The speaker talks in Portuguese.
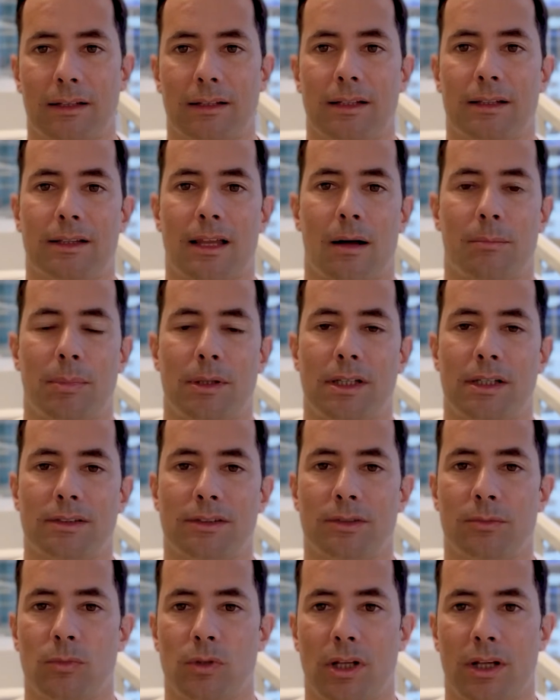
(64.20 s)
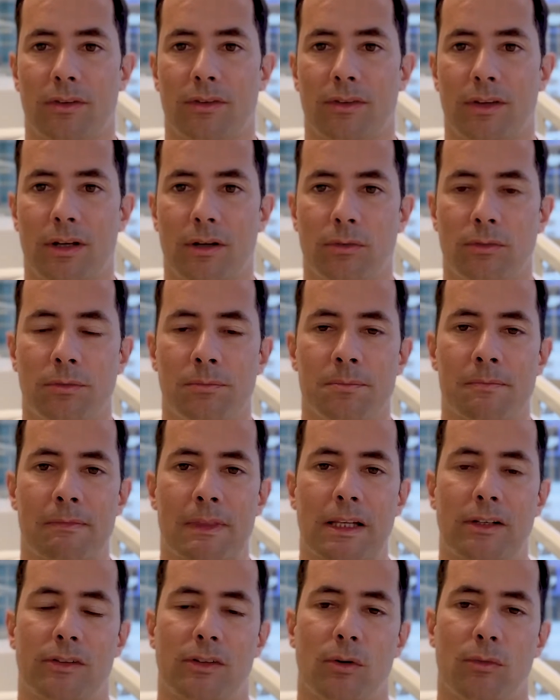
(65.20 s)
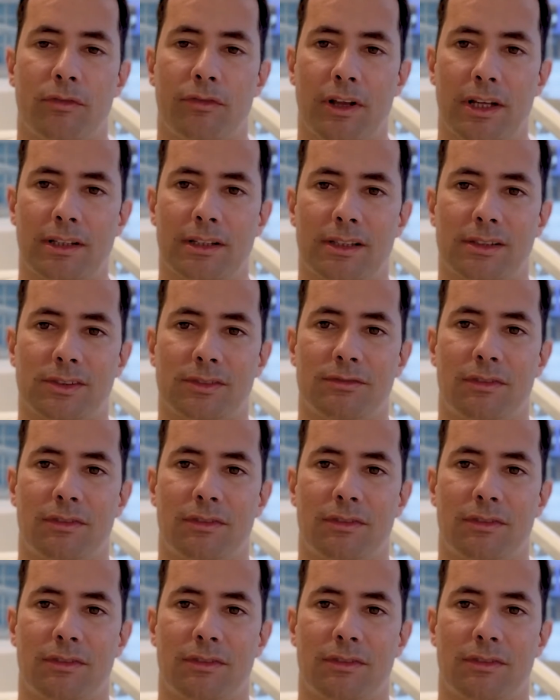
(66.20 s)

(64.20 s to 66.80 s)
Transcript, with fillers: etapa da simulação, são feitas